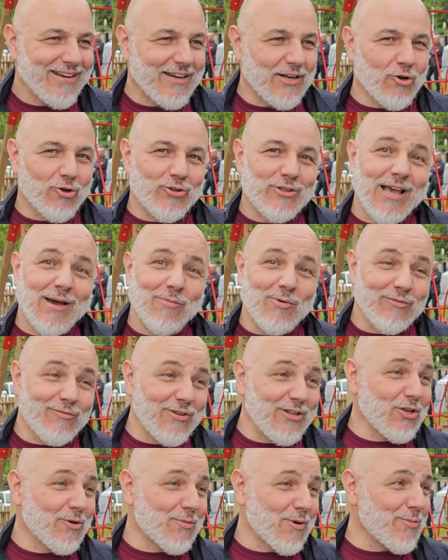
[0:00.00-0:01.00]
Ricordiamo il
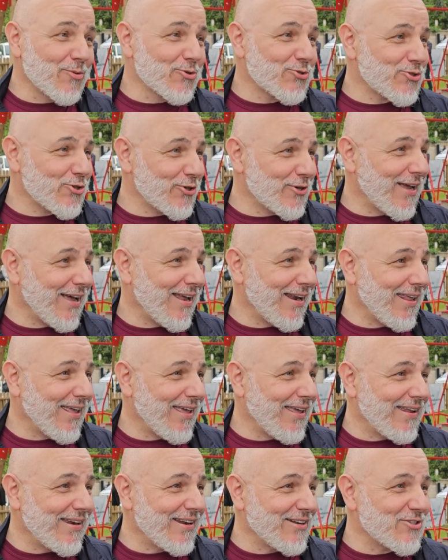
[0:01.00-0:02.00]
video promozionale